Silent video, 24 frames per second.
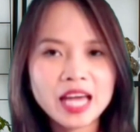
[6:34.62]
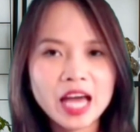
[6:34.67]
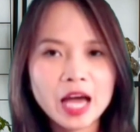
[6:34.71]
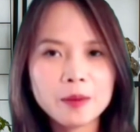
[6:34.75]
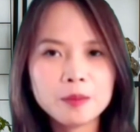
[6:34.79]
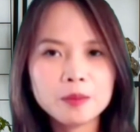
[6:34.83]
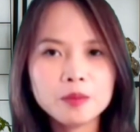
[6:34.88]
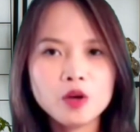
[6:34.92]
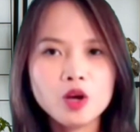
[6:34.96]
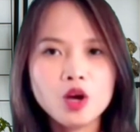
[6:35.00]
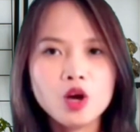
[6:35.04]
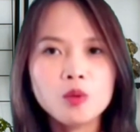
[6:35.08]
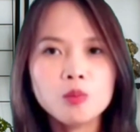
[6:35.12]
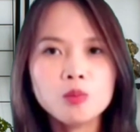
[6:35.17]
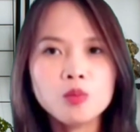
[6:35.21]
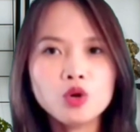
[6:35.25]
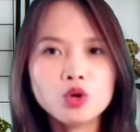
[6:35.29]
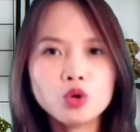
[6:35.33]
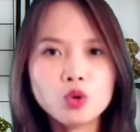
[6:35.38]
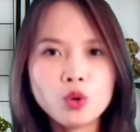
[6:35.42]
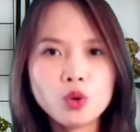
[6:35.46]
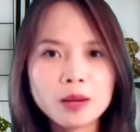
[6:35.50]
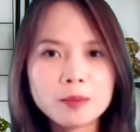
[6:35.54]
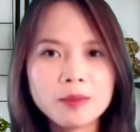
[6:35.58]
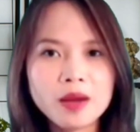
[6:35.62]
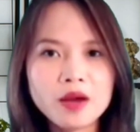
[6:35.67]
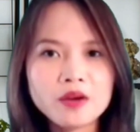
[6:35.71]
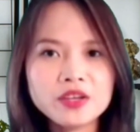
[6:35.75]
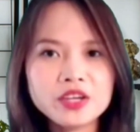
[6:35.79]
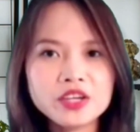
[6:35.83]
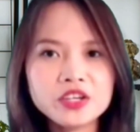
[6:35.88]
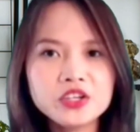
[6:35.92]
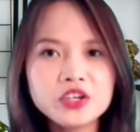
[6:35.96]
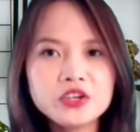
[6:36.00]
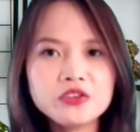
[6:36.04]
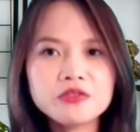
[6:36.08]
8, một loạt báo
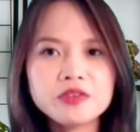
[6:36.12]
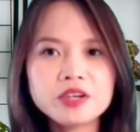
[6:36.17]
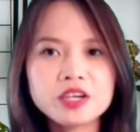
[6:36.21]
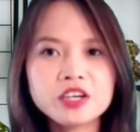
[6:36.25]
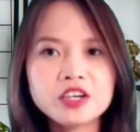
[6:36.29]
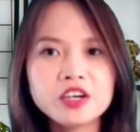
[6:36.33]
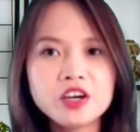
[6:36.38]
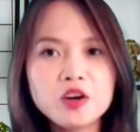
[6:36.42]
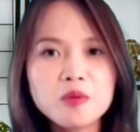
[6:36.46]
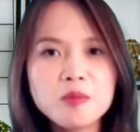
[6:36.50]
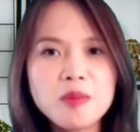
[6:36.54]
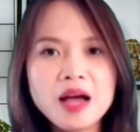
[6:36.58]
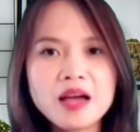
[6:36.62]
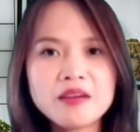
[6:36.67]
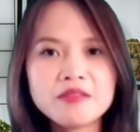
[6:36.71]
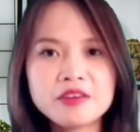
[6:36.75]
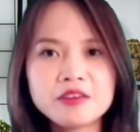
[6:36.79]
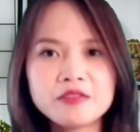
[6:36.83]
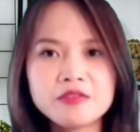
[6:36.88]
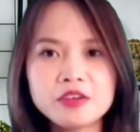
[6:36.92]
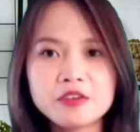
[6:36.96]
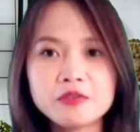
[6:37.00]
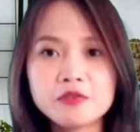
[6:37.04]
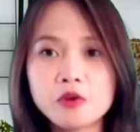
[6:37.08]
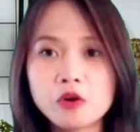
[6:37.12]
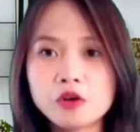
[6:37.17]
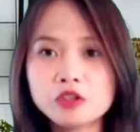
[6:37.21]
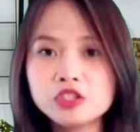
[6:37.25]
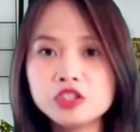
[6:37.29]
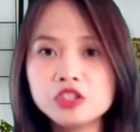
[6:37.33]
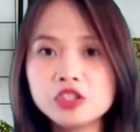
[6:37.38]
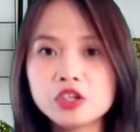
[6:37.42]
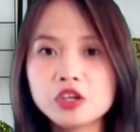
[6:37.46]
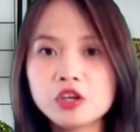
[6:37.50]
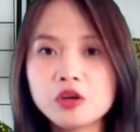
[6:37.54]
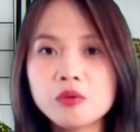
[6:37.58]
nhà nước phải gỡ bài về vị phó
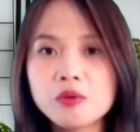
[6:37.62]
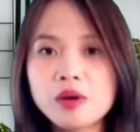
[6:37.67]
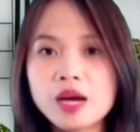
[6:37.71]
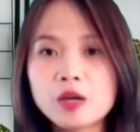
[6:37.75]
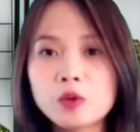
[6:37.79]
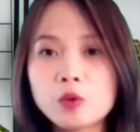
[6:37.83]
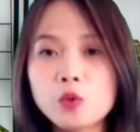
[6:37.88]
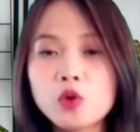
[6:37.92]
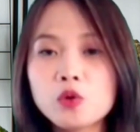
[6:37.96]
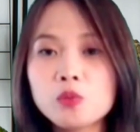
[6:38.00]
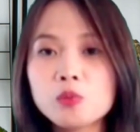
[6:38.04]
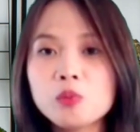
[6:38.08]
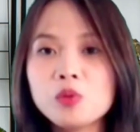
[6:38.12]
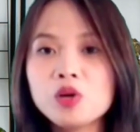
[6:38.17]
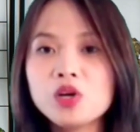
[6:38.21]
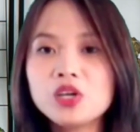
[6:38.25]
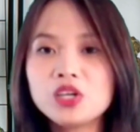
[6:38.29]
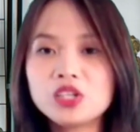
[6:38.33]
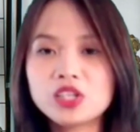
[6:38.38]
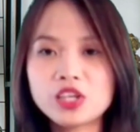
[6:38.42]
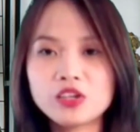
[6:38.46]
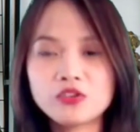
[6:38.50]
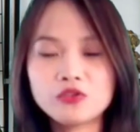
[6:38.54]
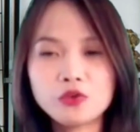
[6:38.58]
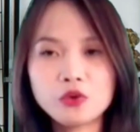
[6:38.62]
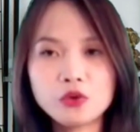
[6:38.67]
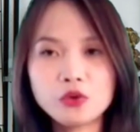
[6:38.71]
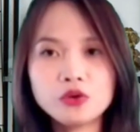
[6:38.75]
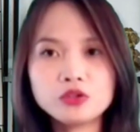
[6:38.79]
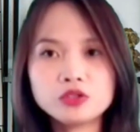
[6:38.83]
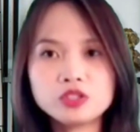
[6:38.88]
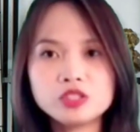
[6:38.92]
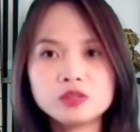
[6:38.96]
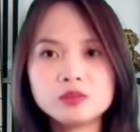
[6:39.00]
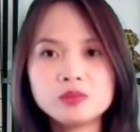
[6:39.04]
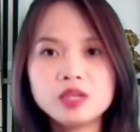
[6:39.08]
trưởng công an quận 10 ở thành phố
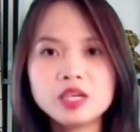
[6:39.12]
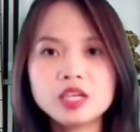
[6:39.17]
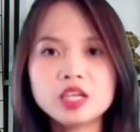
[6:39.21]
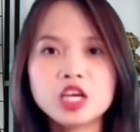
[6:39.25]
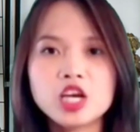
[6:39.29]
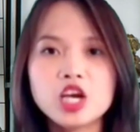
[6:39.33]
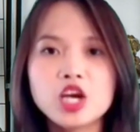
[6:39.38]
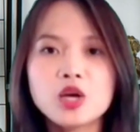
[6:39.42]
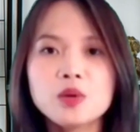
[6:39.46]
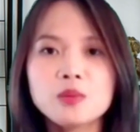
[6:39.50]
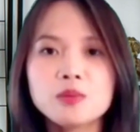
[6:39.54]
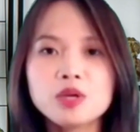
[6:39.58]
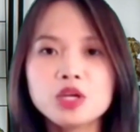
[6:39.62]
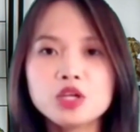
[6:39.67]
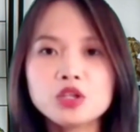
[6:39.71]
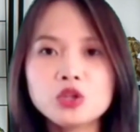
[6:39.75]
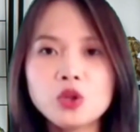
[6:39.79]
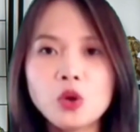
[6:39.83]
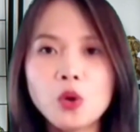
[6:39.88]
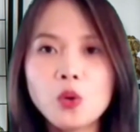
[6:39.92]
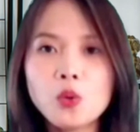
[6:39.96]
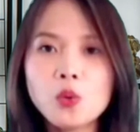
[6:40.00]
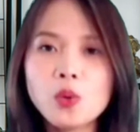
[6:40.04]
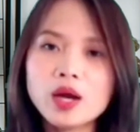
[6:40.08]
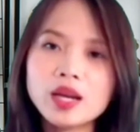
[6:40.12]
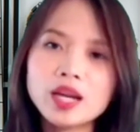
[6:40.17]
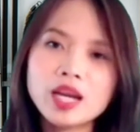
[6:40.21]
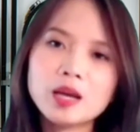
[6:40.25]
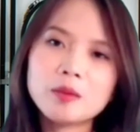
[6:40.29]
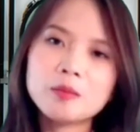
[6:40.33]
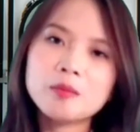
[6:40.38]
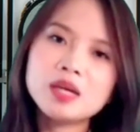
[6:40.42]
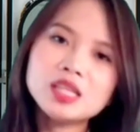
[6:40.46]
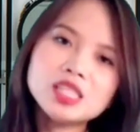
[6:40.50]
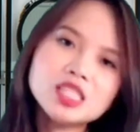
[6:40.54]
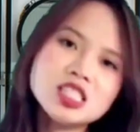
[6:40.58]
Hồ Chí Minh bị tố quan
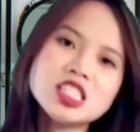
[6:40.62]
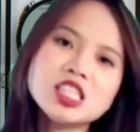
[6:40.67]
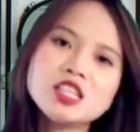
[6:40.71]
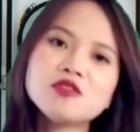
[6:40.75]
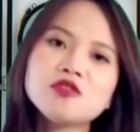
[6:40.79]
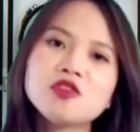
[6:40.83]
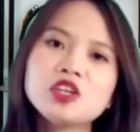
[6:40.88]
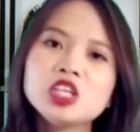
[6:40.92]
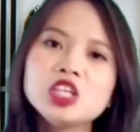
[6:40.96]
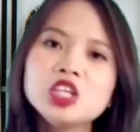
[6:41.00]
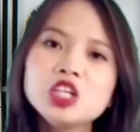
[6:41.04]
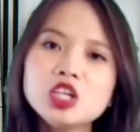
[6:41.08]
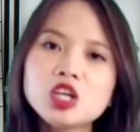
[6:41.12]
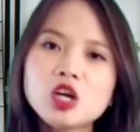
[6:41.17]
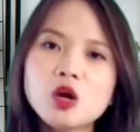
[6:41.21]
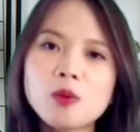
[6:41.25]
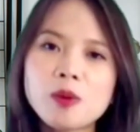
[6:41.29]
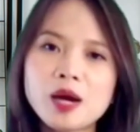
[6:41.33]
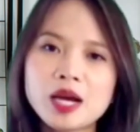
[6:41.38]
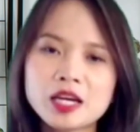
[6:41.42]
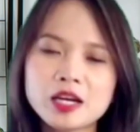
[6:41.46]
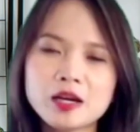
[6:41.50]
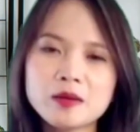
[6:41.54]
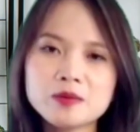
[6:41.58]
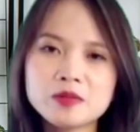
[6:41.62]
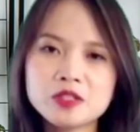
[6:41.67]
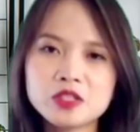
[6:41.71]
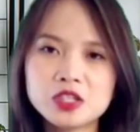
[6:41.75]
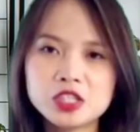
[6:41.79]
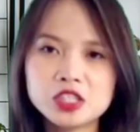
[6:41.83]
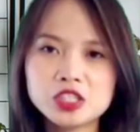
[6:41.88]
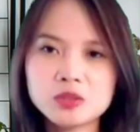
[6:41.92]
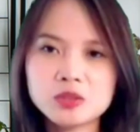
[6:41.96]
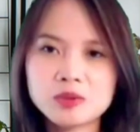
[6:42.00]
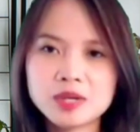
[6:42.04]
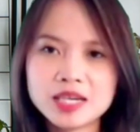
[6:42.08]
hệ bất chính với nữ công an cấp
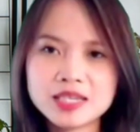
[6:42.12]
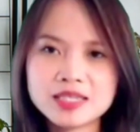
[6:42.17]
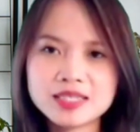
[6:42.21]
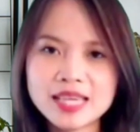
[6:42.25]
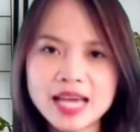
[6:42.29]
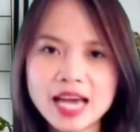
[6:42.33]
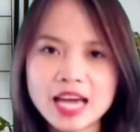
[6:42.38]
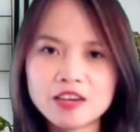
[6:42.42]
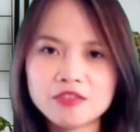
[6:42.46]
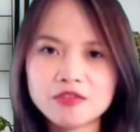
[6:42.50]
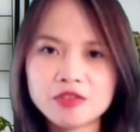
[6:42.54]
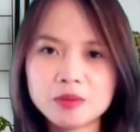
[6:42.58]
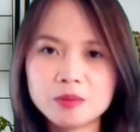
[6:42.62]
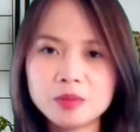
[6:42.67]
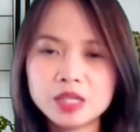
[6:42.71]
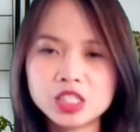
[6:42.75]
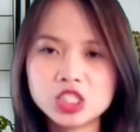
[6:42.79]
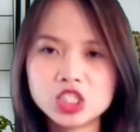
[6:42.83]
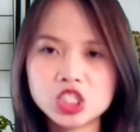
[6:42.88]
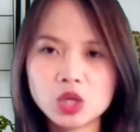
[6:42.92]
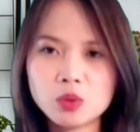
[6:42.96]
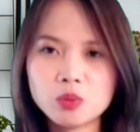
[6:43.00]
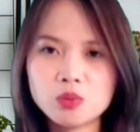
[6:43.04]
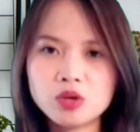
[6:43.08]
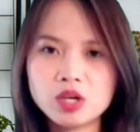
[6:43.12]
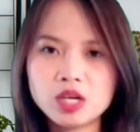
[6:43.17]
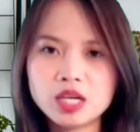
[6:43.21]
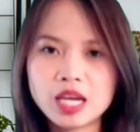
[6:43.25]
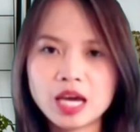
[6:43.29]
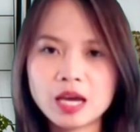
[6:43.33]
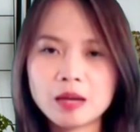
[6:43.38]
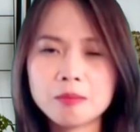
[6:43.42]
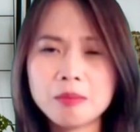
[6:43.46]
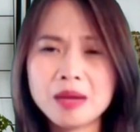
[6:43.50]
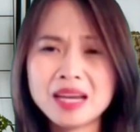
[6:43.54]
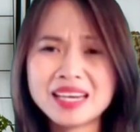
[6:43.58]
dưới trong khách sạn và bị chồng người
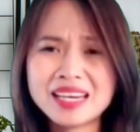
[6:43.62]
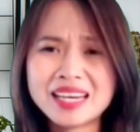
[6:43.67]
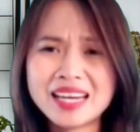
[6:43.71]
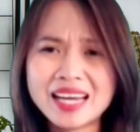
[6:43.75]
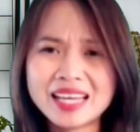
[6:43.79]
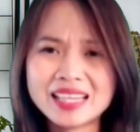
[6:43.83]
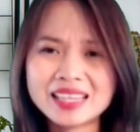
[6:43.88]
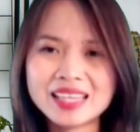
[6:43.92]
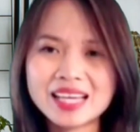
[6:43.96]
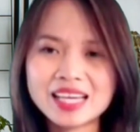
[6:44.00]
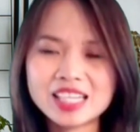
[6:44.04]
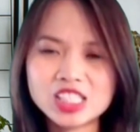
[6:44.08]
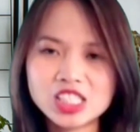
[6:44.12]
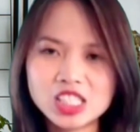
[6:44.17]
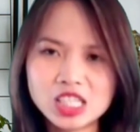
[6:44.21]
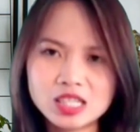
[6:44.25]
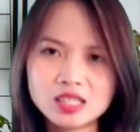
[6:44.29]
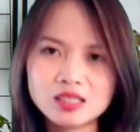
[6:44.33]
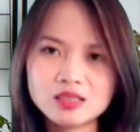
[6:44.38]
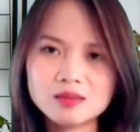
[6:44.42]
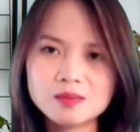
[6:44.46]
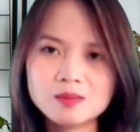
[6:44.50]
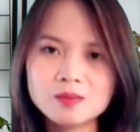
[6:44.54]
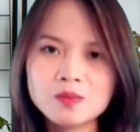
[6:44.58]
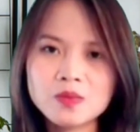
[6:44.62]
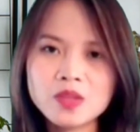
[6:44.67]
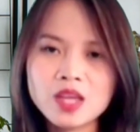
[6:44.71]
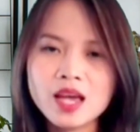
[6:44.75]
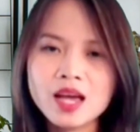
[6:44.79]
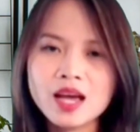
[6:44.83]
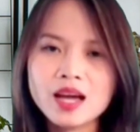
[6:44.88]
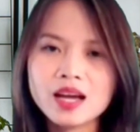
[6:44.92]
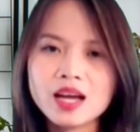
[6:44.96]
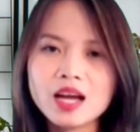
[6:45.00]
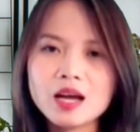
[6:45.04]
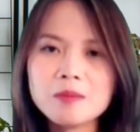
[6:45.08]
này bắt ghen tại trận.
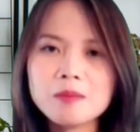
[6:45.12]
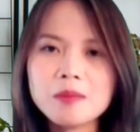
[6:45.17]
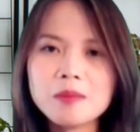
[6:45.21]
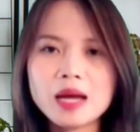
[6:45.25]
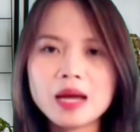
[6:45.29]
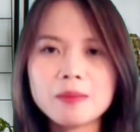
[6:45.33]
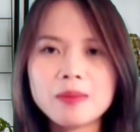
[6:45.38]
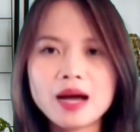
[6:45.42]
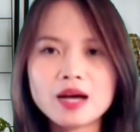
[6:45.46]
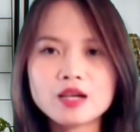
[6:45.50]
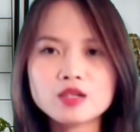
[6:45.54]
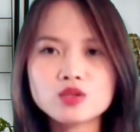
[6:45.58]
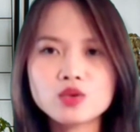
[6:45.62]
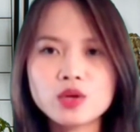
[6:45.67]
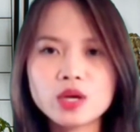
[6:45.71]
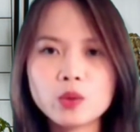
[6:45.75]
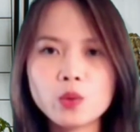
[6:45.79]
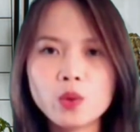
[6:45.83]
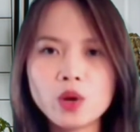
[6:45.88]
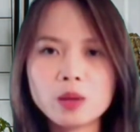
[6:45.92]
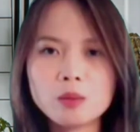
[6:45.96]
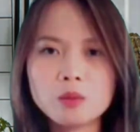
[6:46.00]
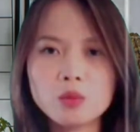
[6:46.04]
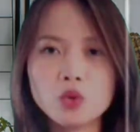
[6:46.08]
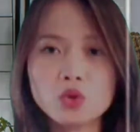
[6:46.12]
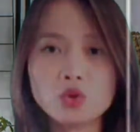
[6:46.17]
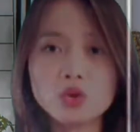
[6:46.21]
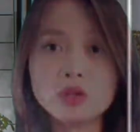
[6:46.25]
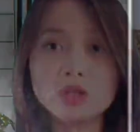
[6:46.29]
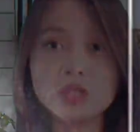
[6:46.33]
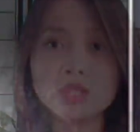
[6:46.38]
Các bài báo xoay quanh một